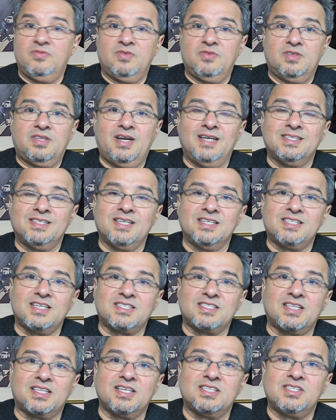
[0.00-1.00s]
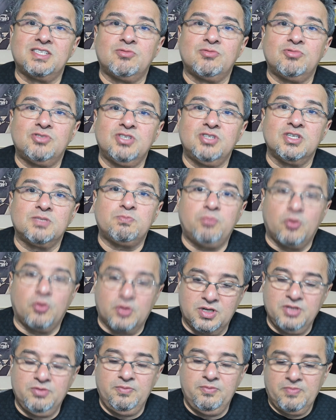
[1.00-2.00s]
365 dias por
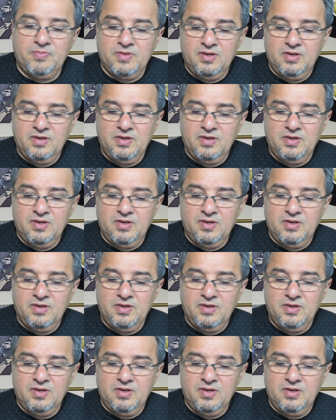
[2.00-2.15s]
ano.